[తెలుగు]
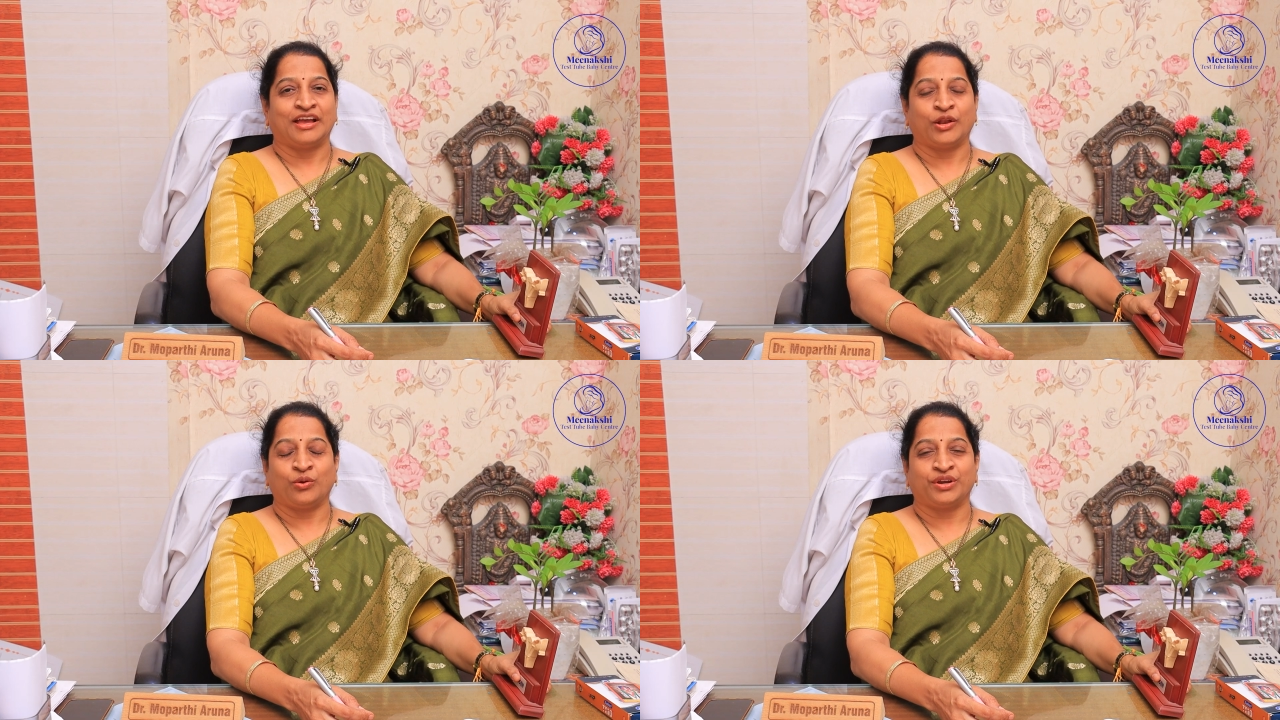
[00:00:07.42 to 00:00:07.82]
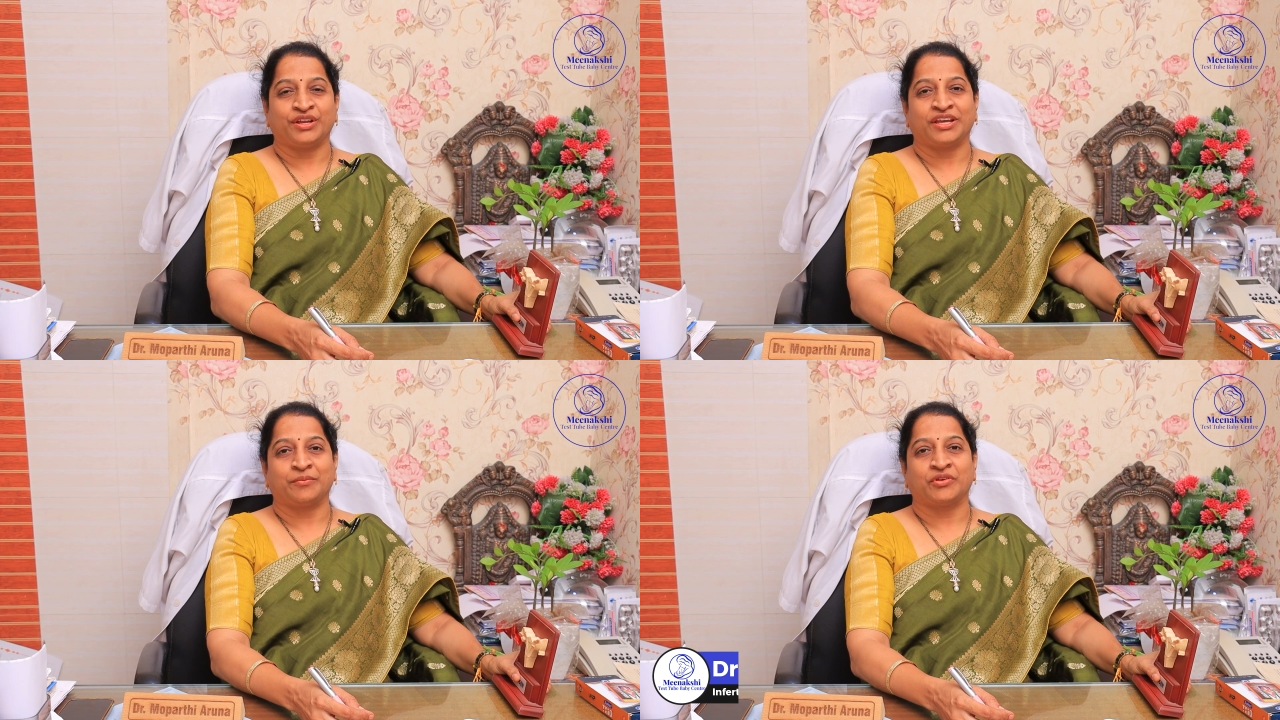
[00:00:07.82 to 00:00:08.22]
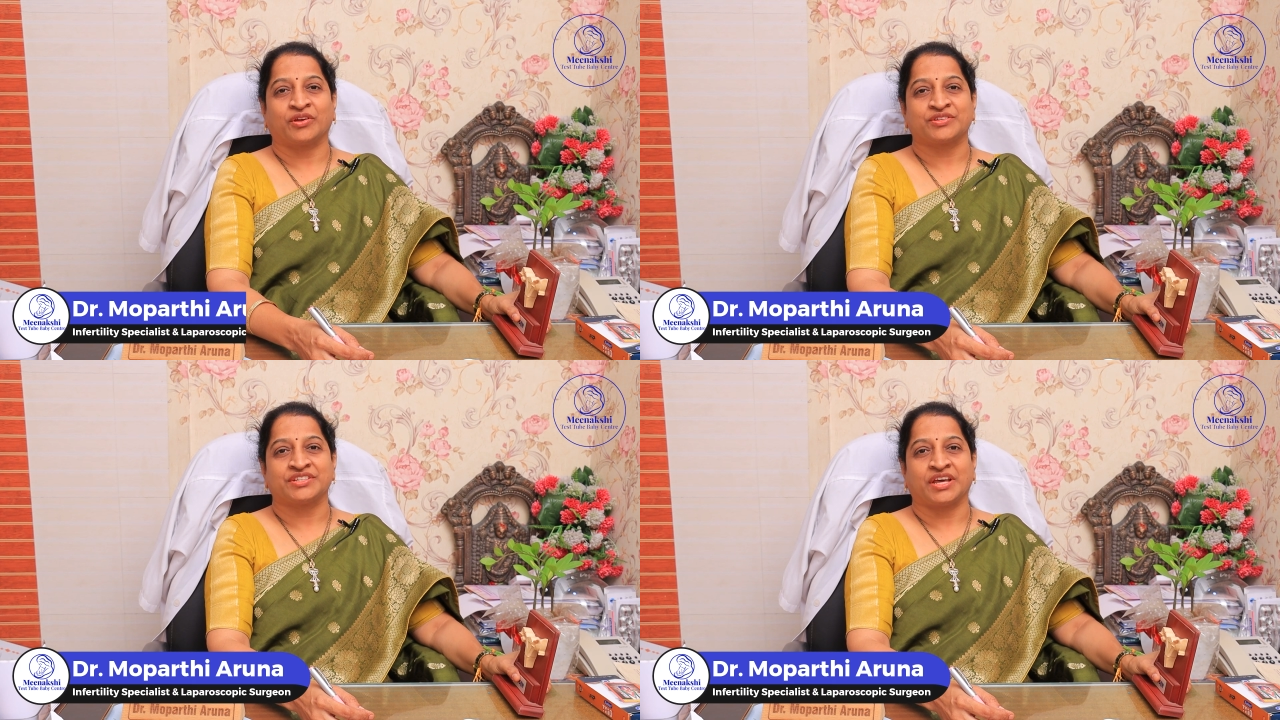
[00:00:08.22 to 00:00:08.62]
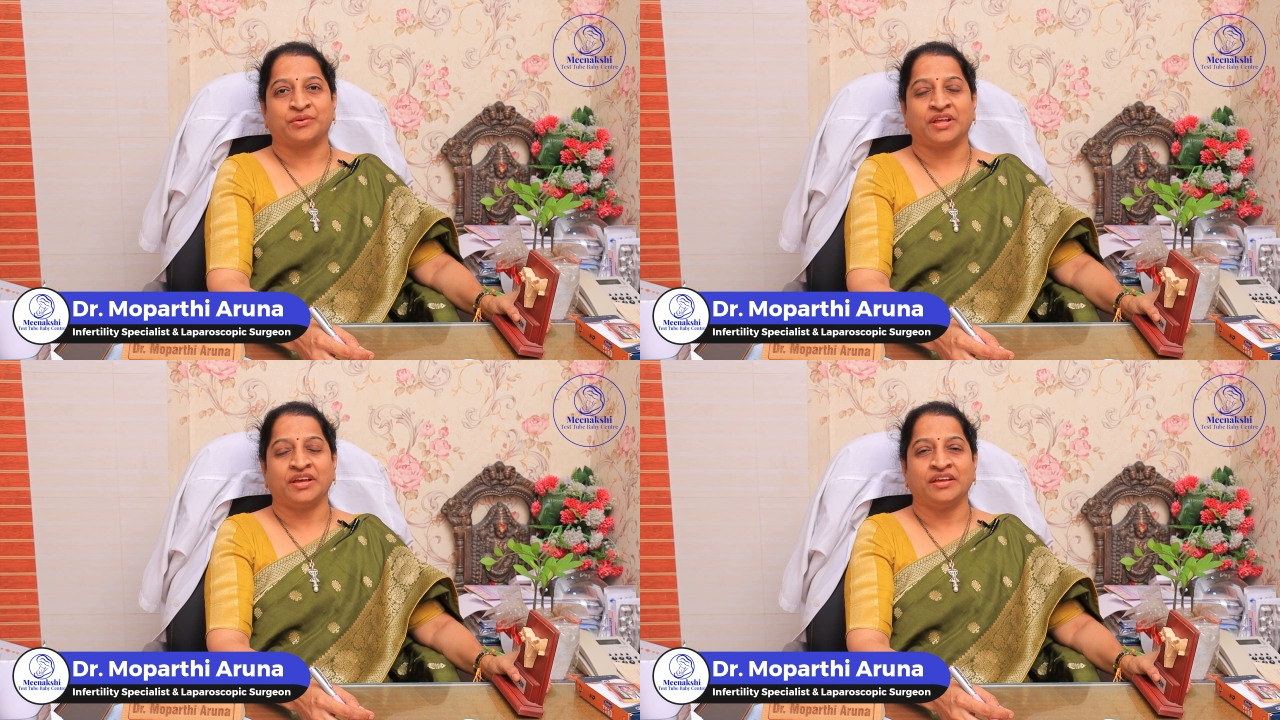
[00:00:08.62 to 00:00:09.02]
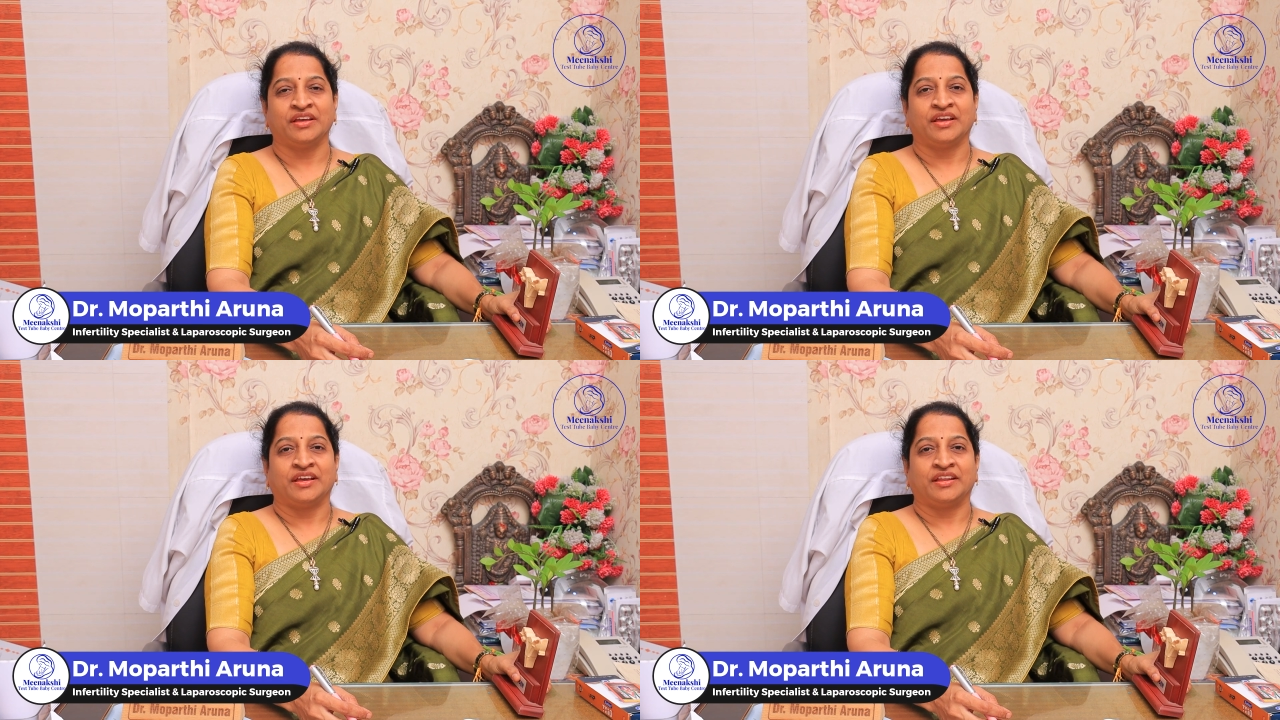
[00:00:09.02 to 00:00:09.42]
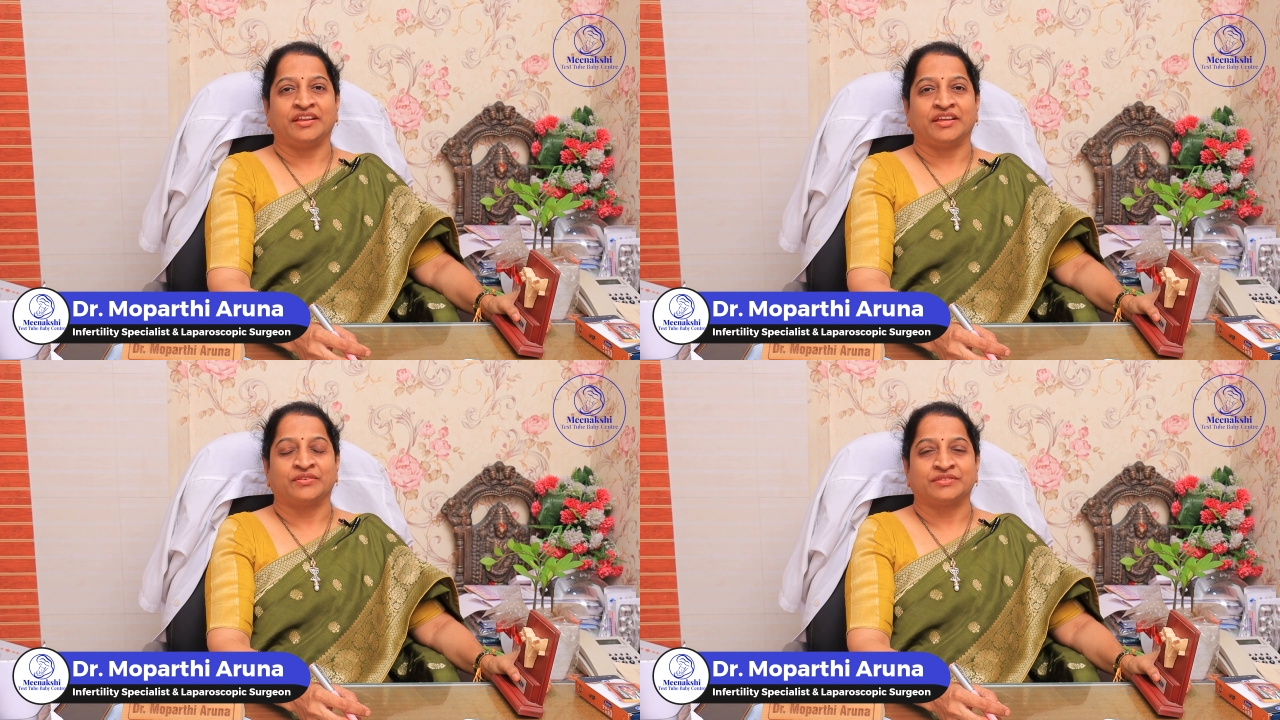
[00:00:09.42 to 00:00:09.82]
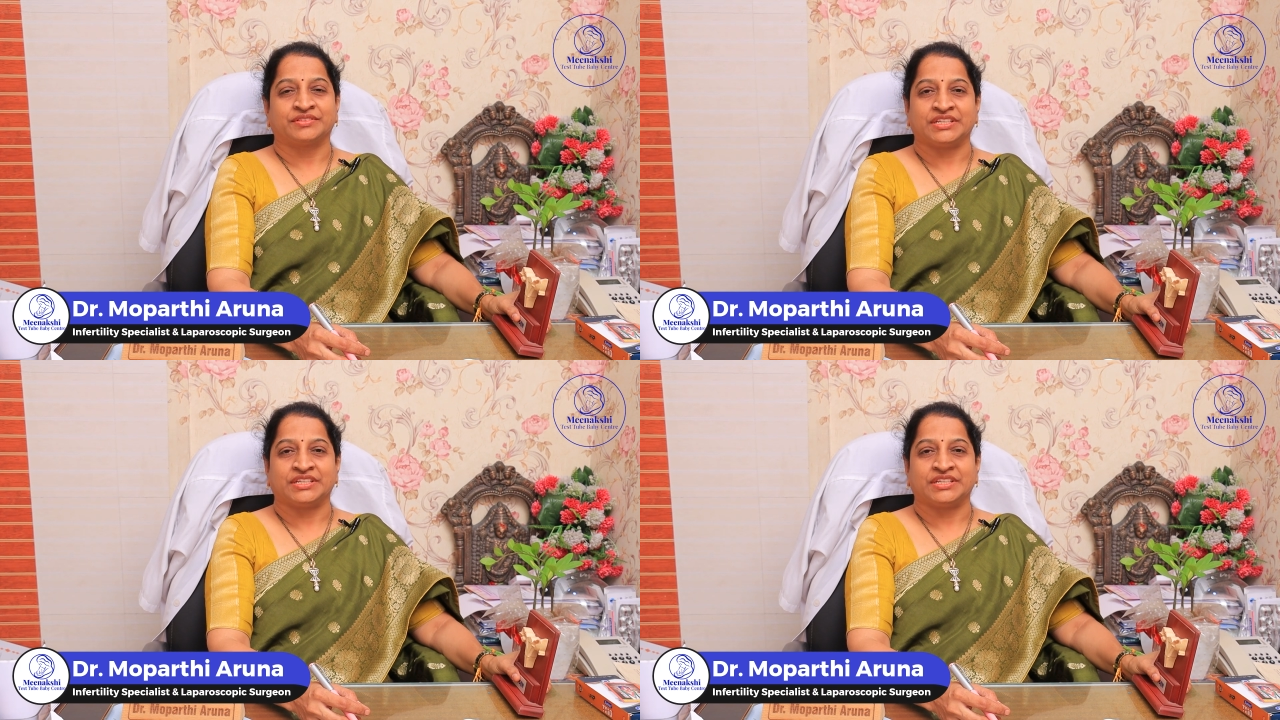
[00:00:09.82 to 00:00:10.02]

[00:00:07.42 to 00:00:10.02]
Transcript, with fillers: హలో అండి ఐఎమ్ డాక్టర్ అరుణ నేను